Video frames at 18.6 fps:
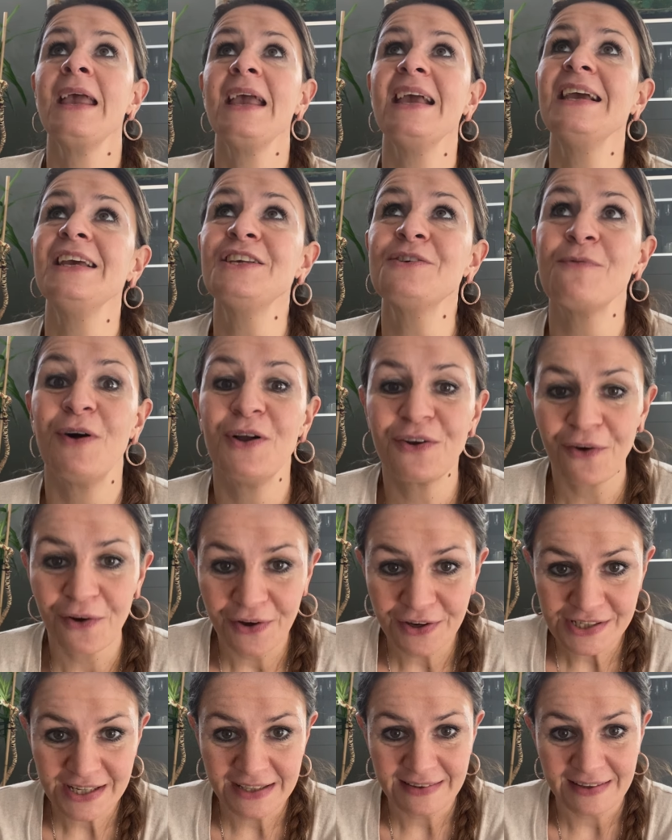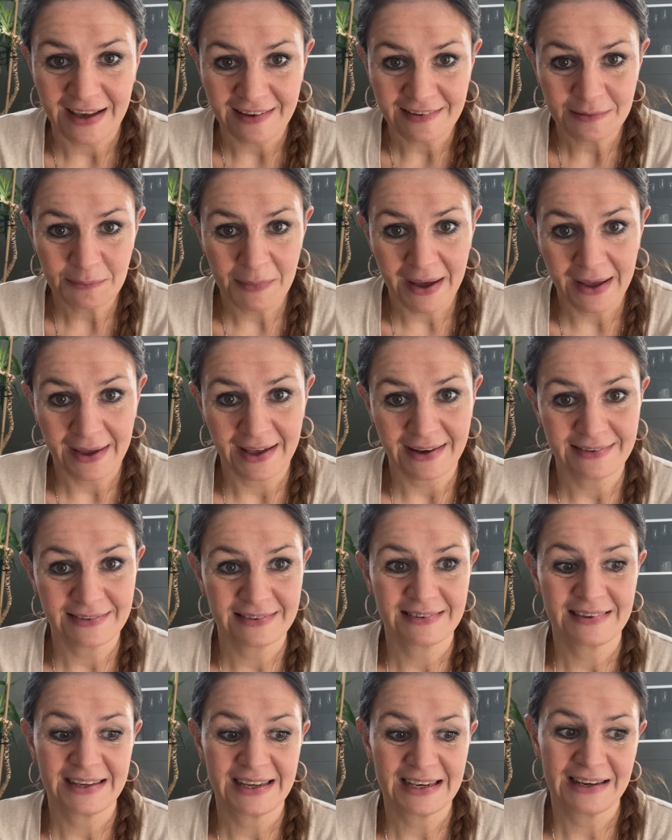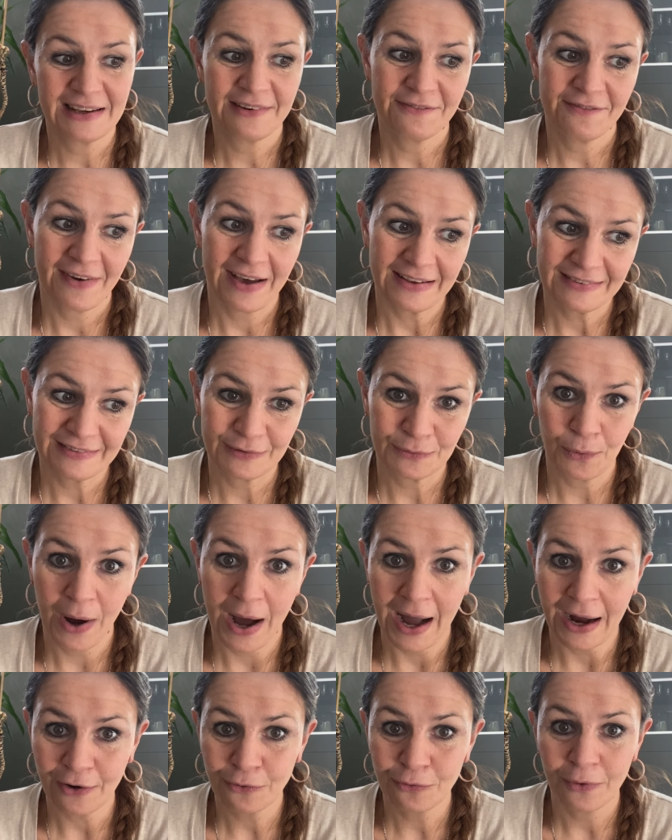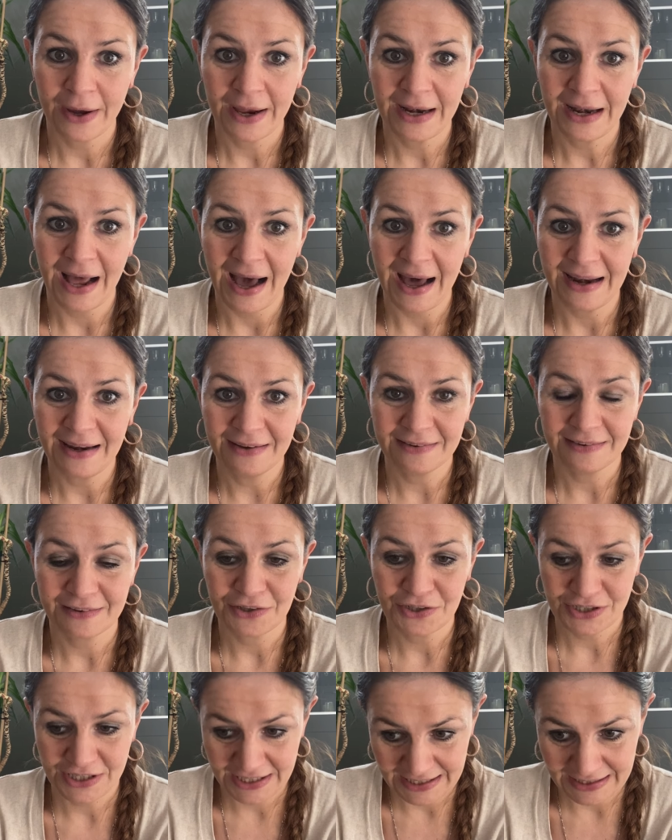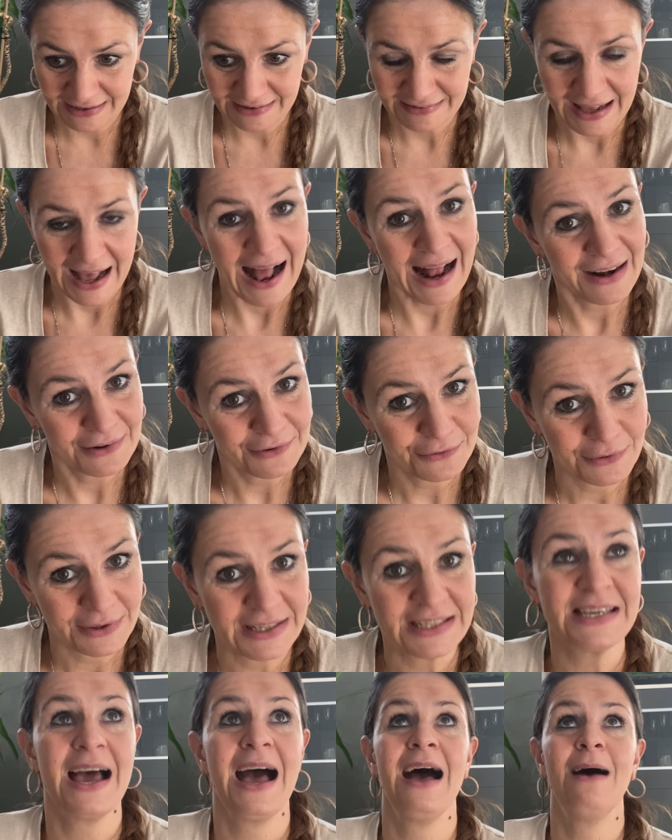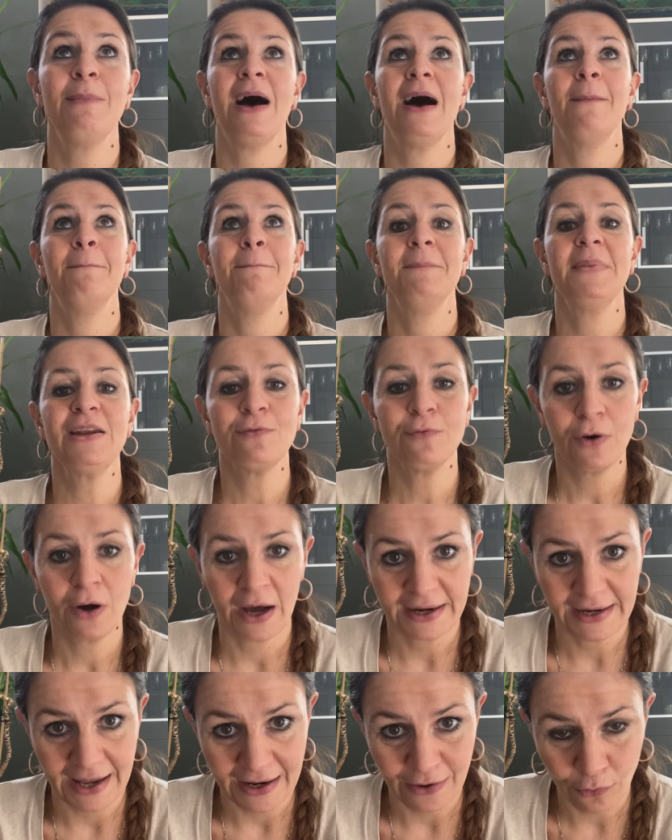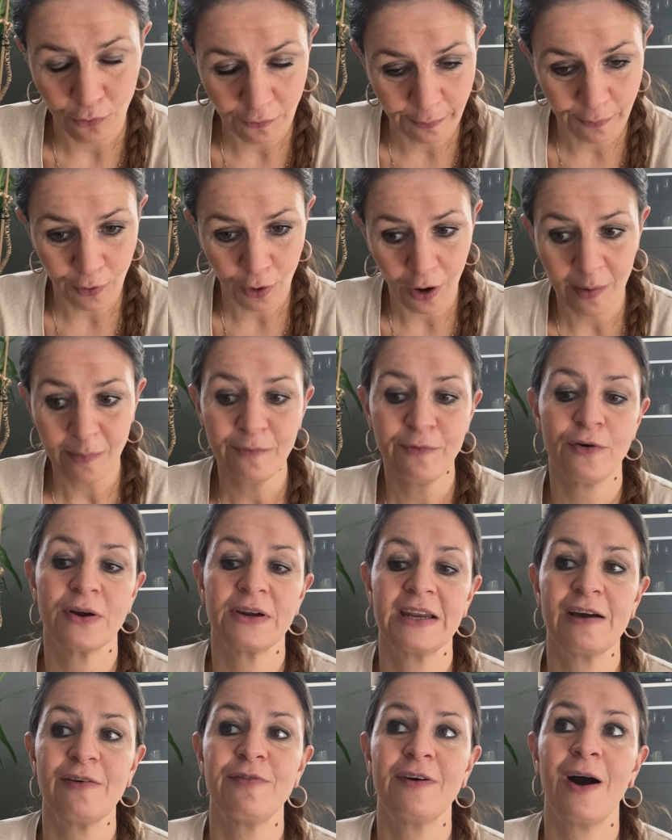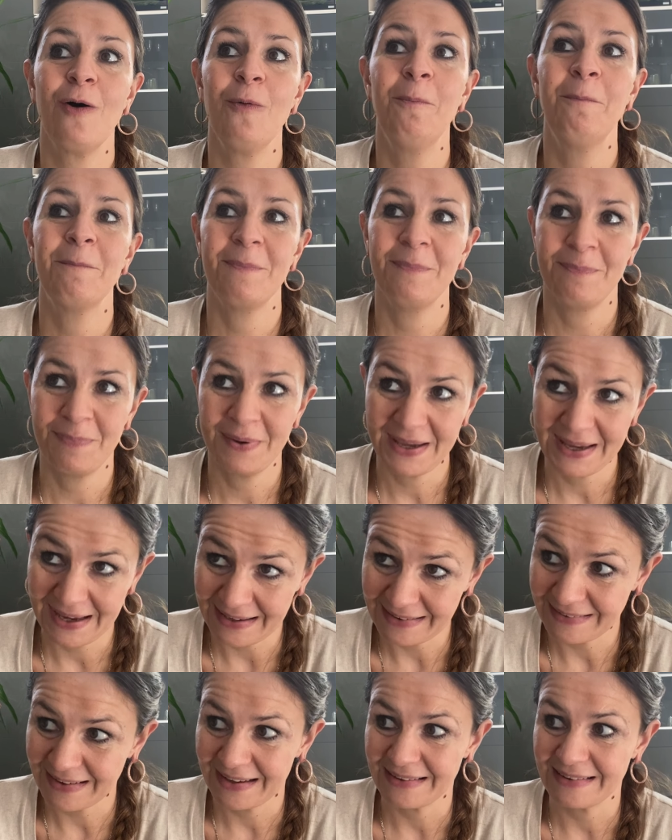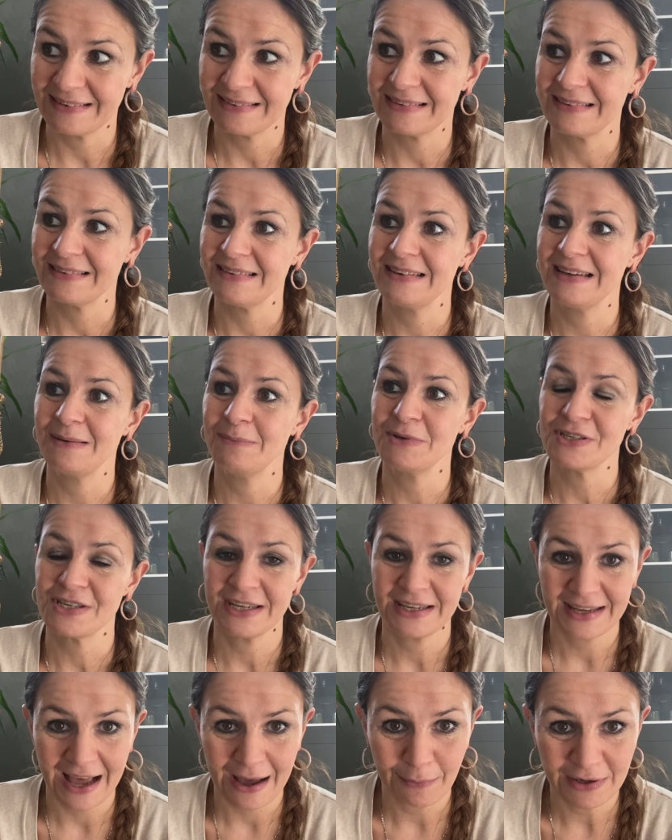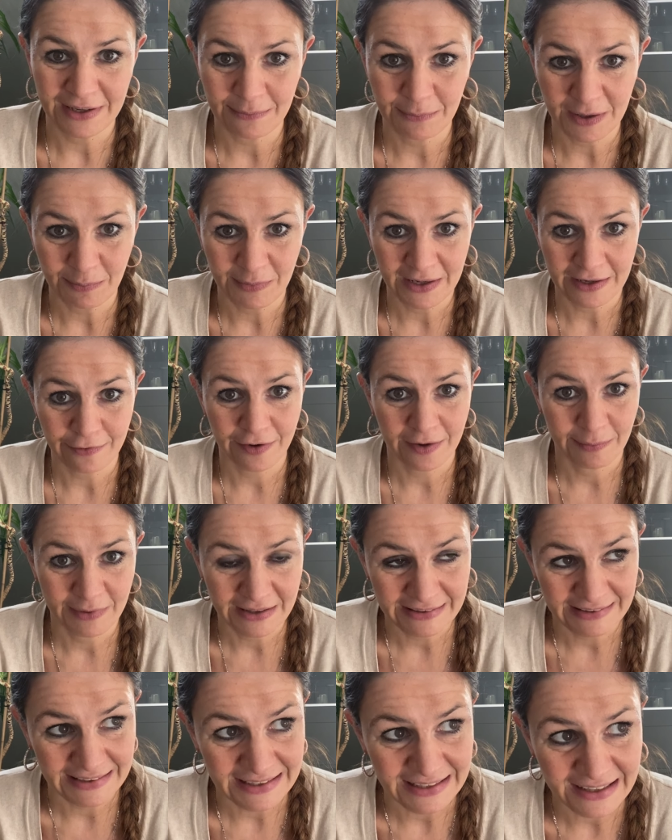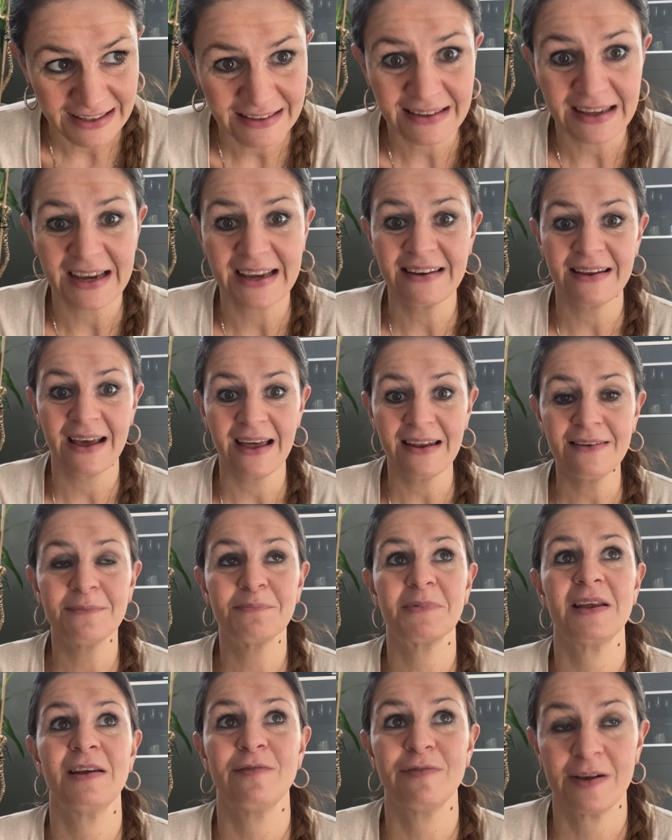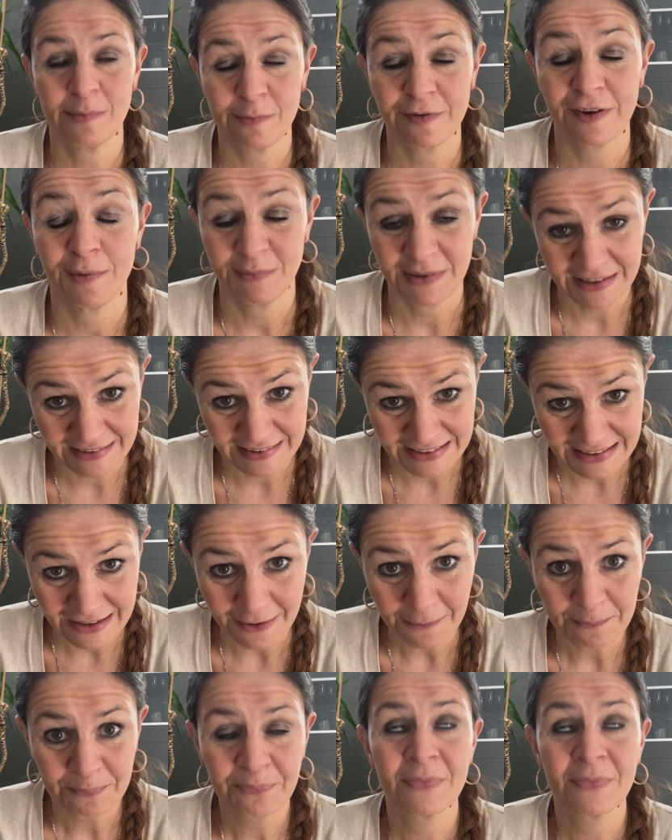Ich wollte euch jetzt erstmal erzählen, was so aktuell alles geschehen ist. Also, ich habe am Mittwoch einen Anruf bekommen von der Frau Bertha. Das ist nämlich die Dame, die mit mir die Femizide gedreht hat, den Film Femizide.